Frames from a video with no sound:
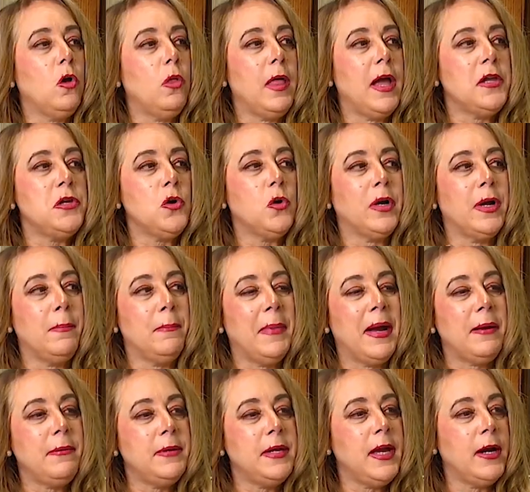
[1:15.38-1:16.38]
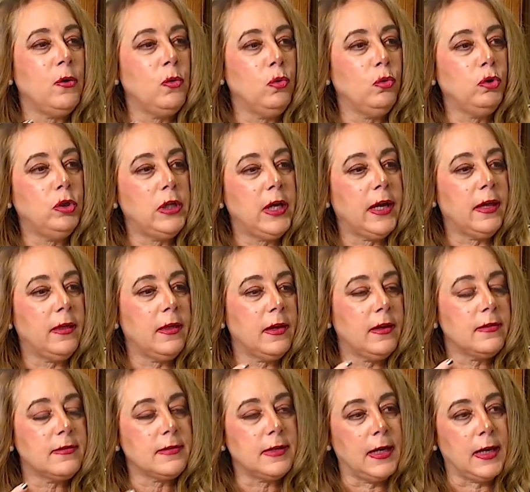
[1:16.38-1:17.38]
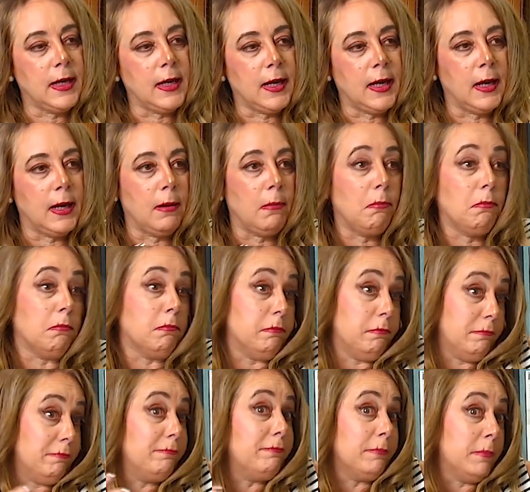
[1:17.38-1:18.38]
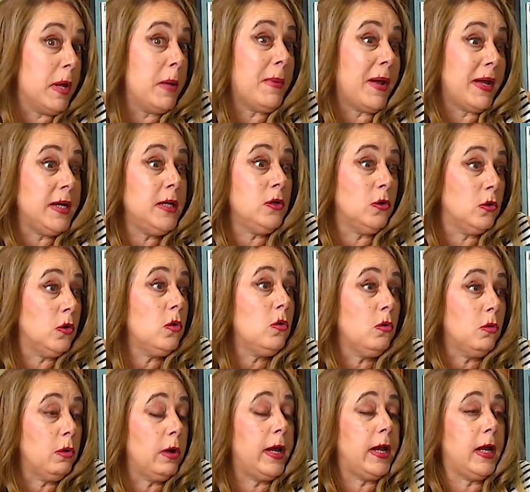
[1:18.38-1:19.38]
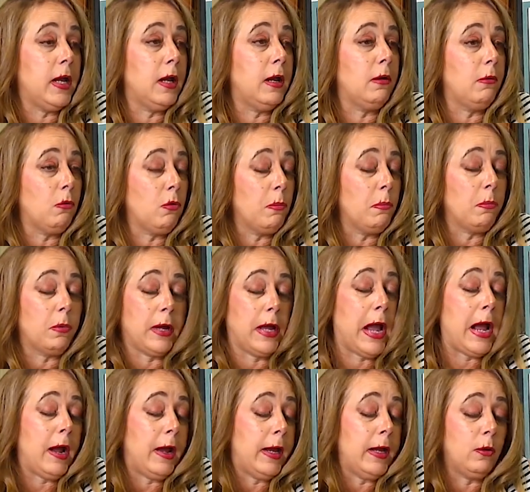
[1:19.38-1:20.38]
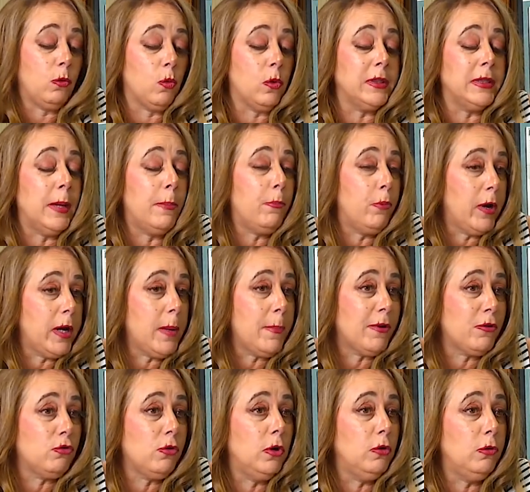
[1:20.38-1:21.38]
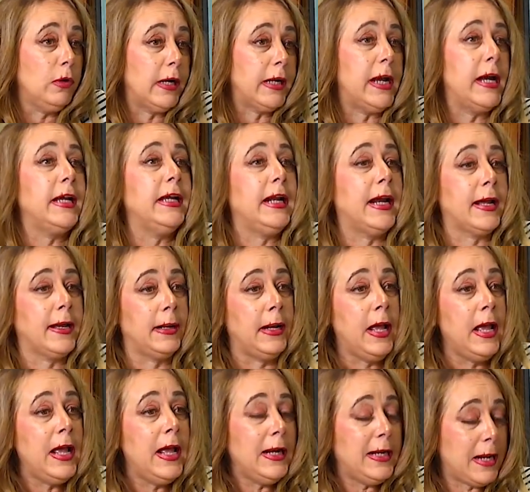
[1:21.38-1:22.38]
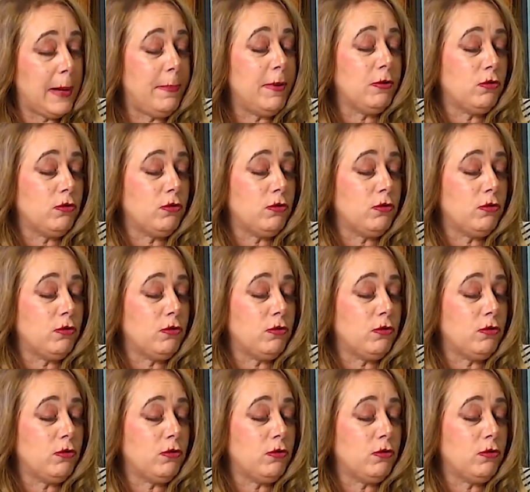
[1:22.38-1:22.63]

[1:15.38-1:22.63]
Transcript: los daños que más vieron ustedes, eh, me imagino, ¿no? Eh, ah, después que pasó el huracán y las, las